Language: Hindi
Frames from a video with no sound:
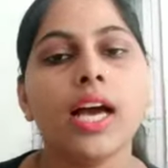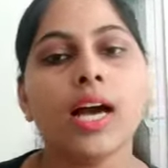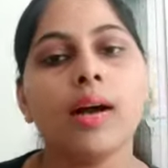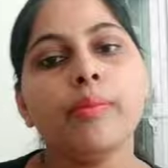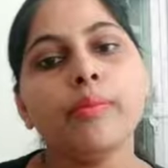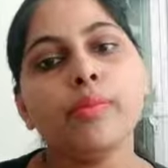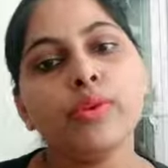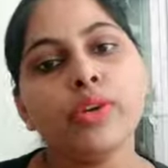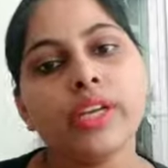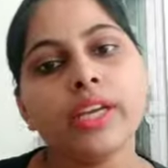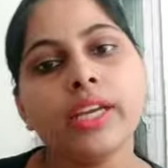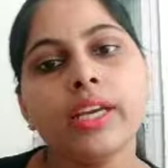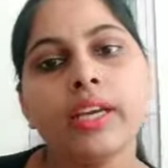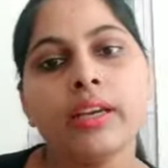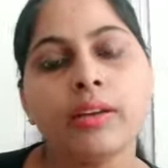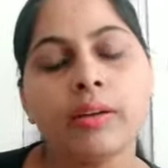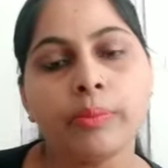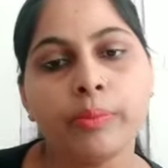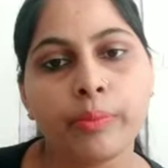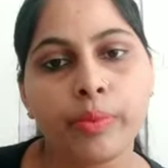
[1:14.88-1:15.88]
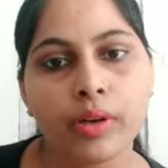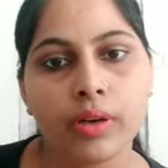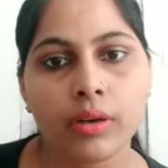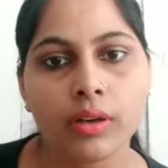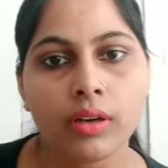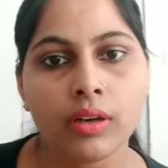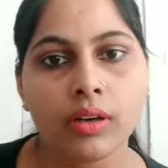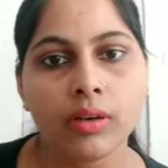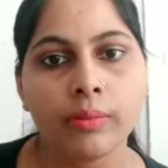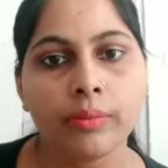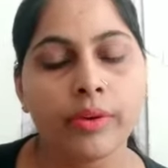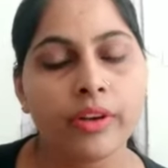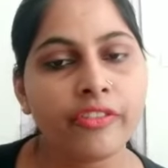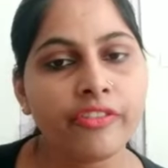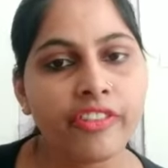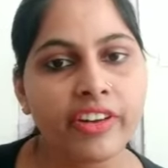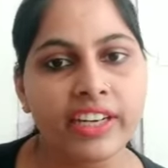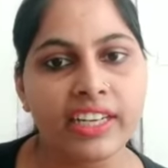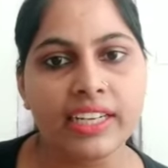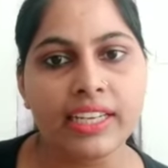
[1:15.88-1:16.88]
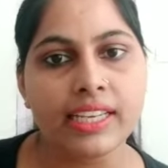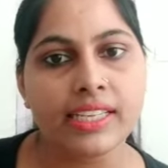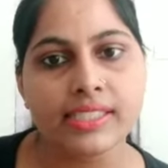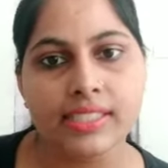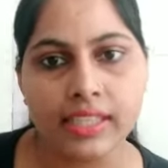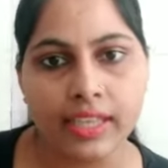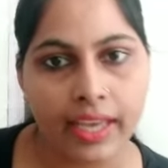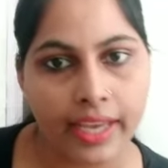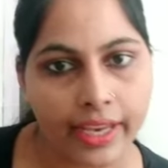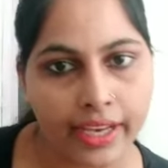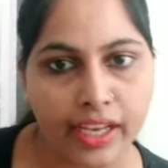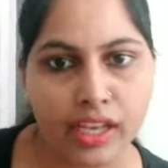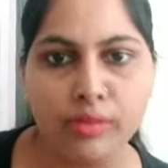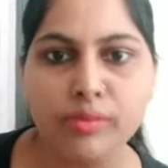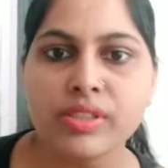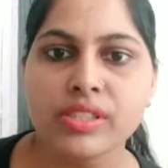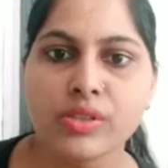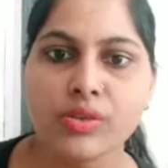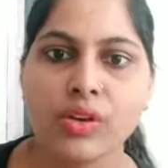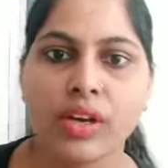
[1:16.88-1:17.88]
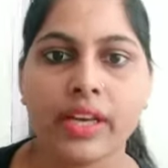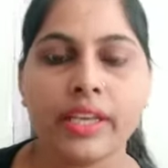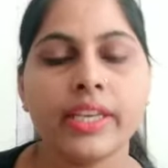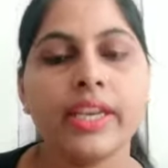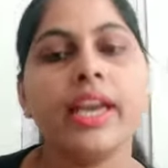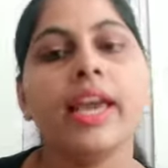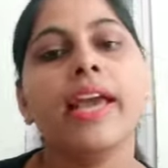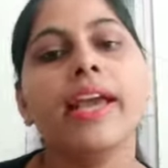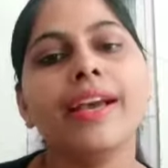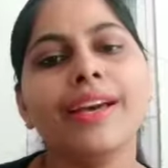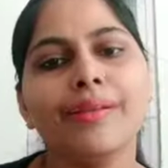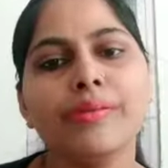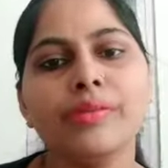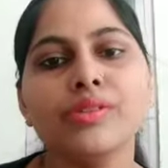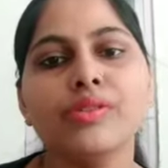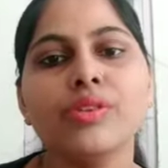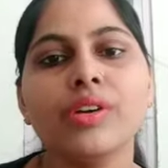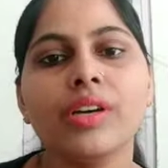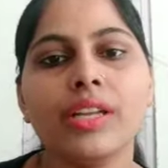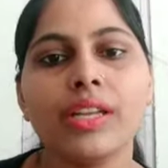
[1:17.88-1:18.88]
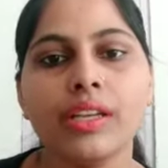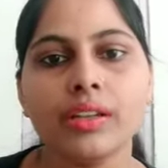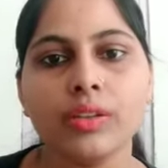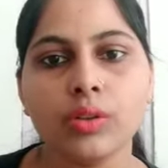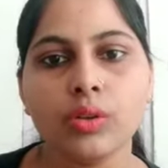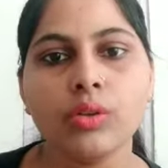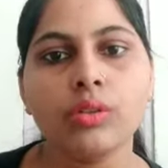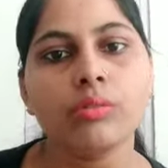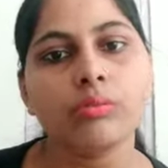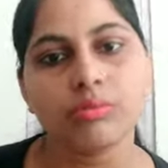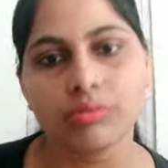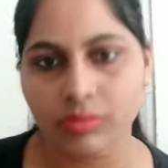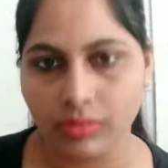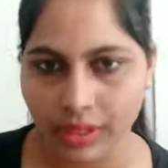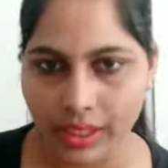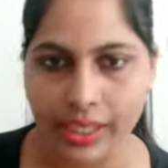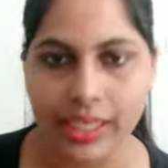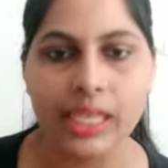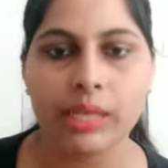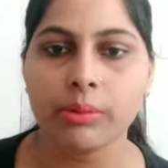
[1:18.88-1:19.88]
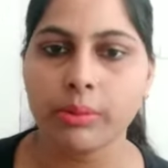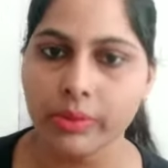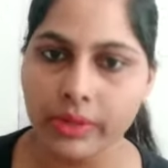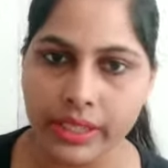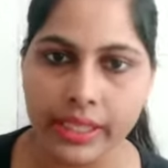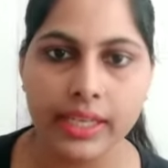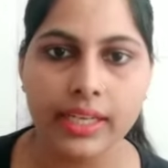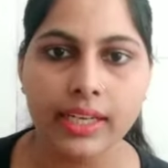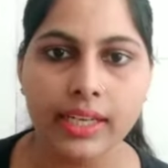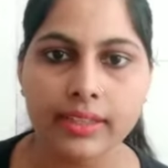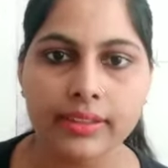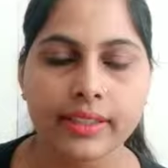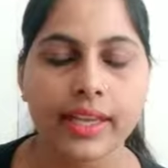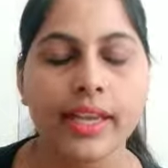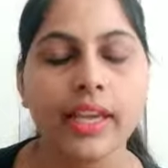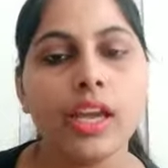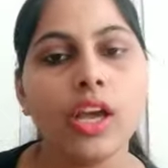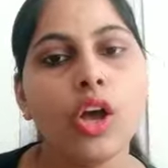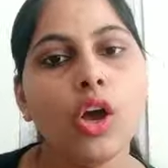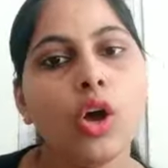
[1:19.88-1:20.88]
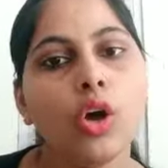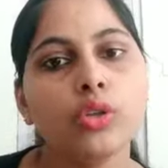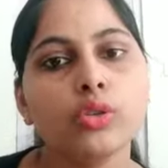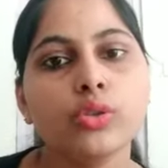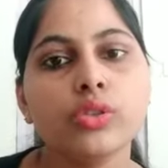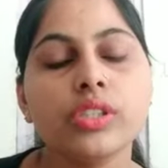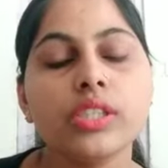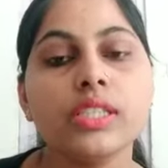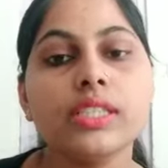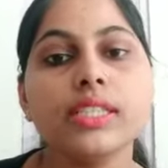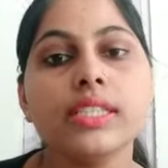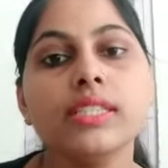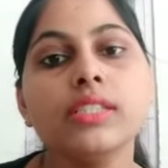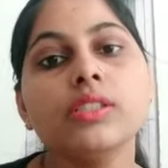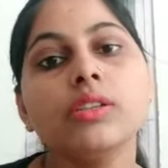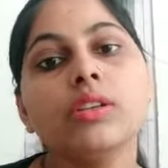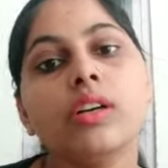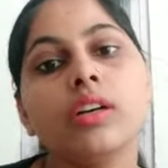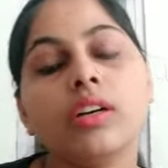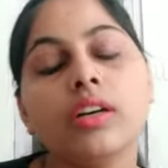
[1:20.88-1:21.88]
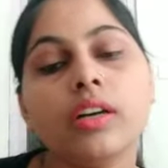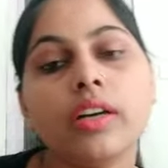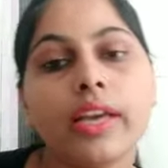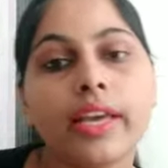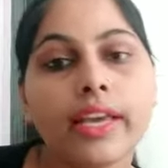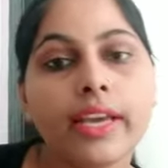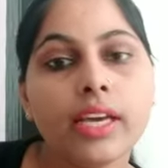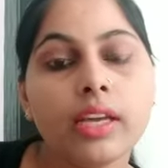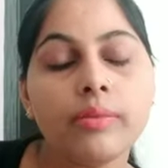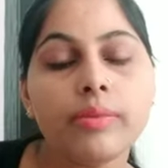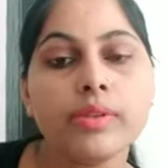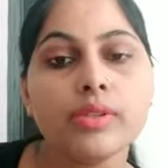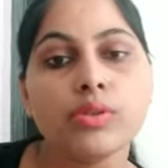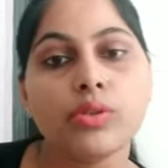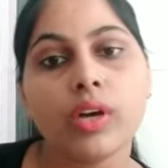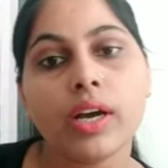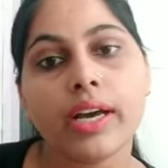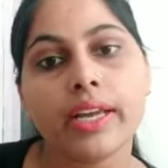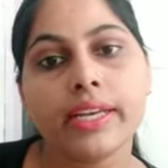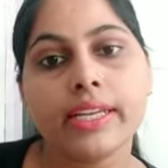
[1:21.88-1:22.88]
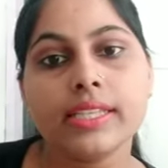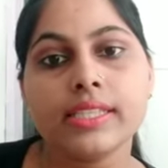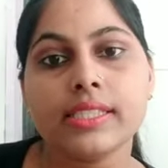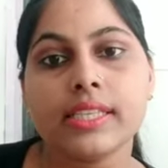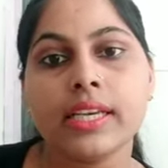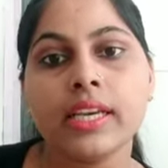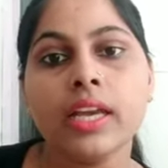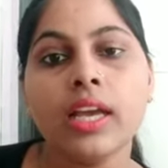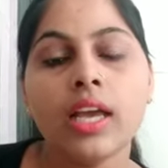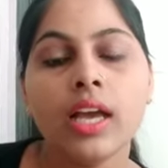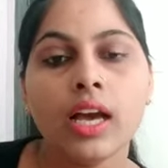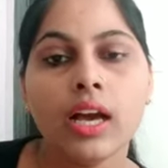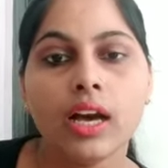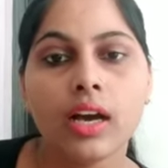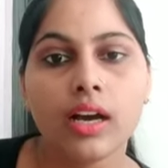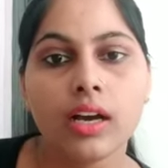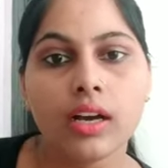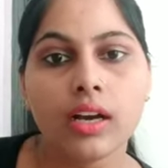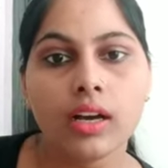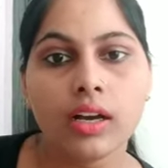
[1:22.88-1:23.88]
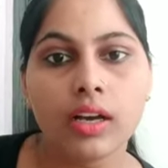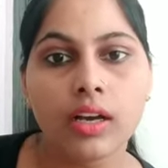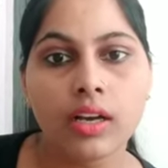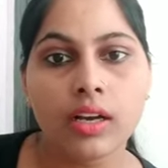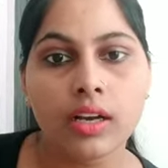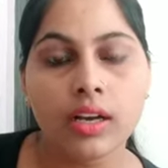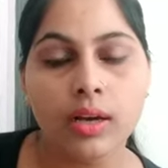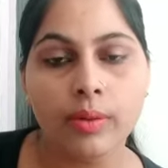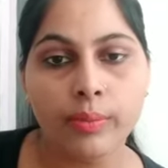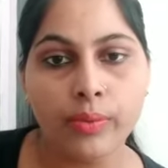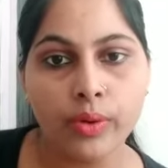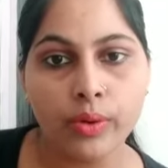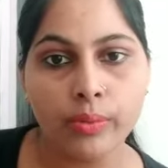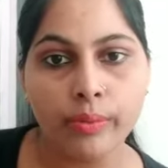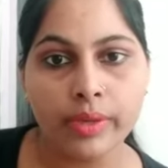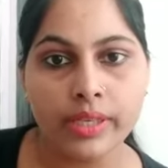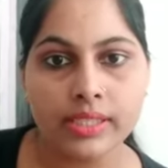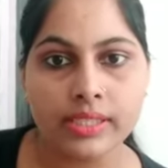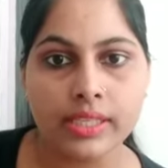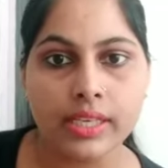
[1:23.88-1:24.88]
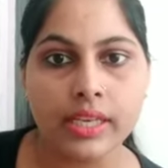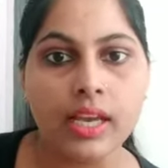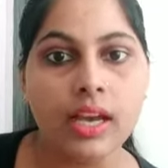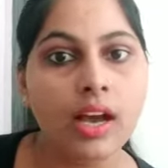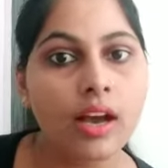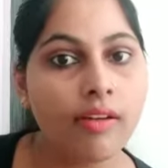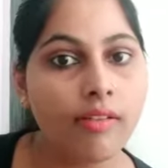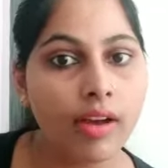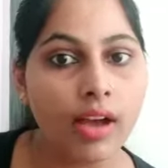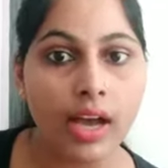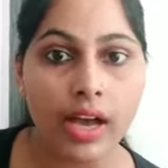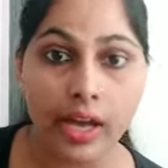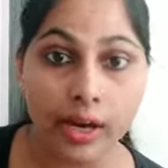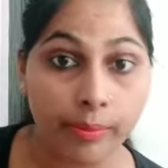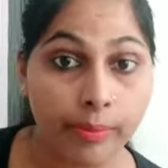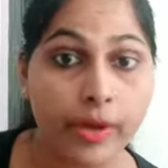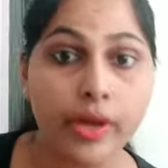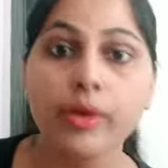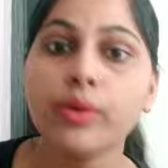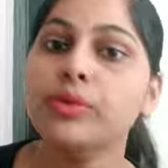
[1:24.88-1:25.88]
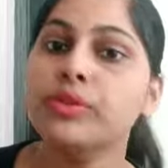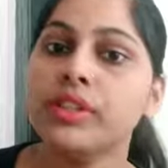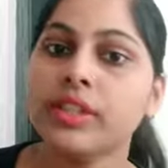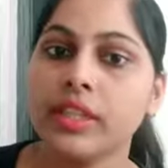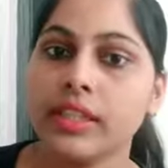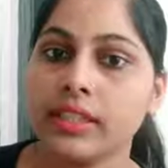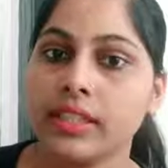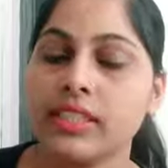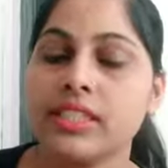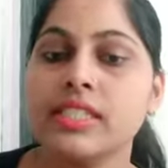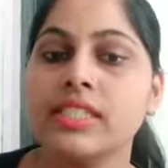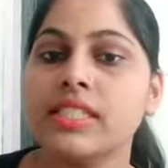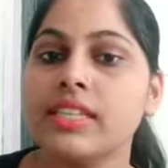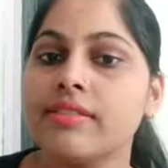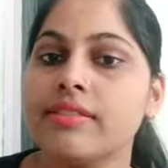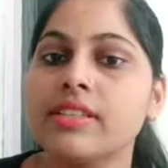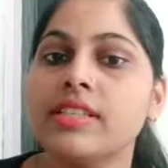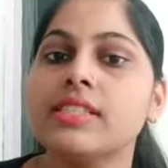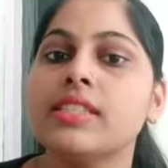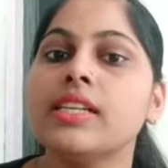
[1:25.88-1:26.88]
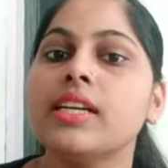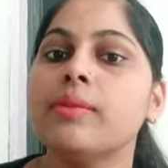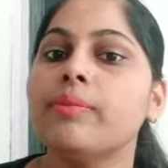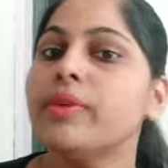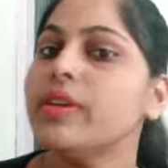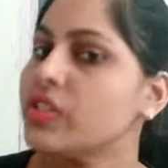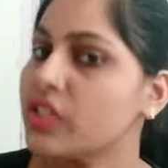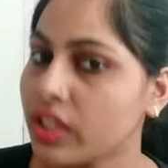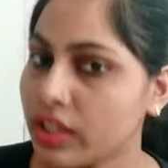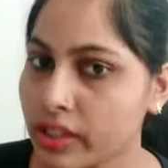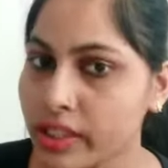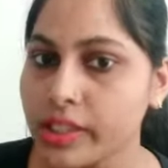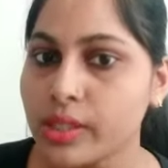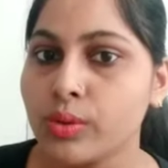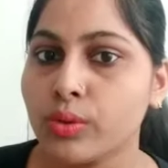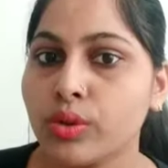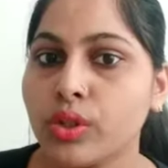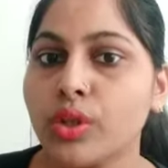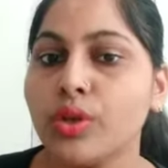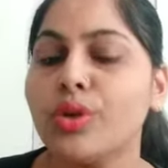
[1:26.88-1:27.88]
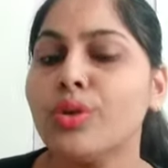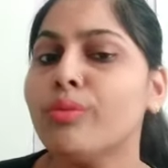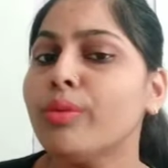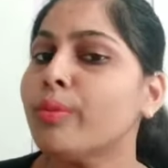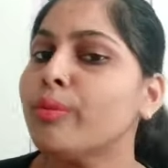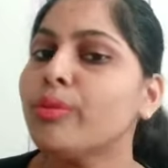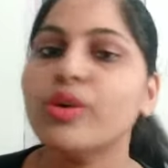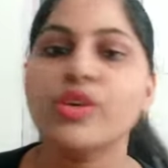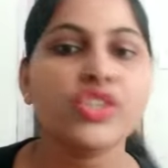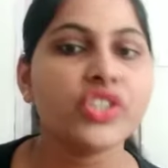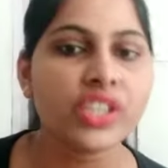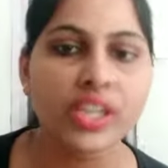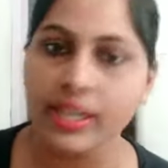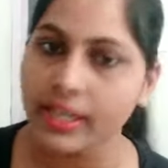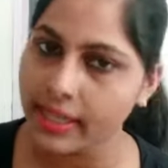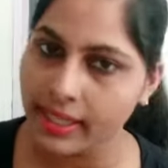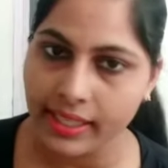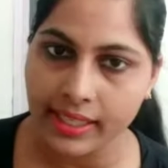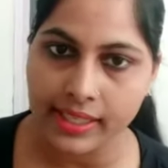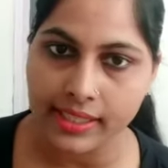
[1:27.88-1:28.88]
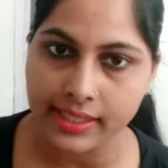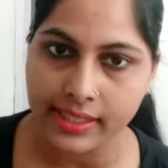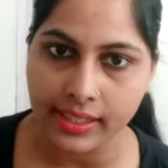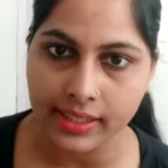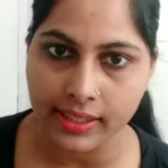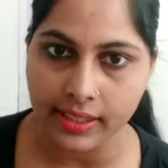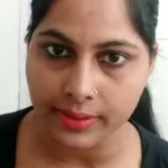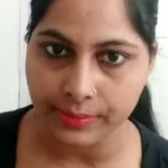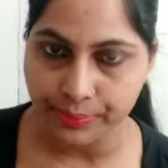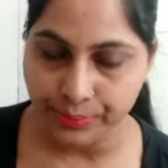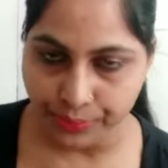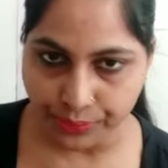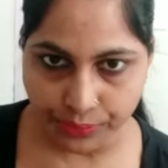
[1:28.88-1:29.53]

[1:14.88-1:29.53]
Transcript: आप उन्हें परफेक्टली ऐसे हैंगर में सुखाइए हैंगर में सुखाना एक तो देखने में भी ठीक लगता है दूसरी चीज हैंगर में सुखाने से आ, कपड़ों में से हवा आर पार होती रहती है जिसकी वजह से कपड़े जल्दी सूखते हैं और उनमें मॉइस्चर नहीं रह जाता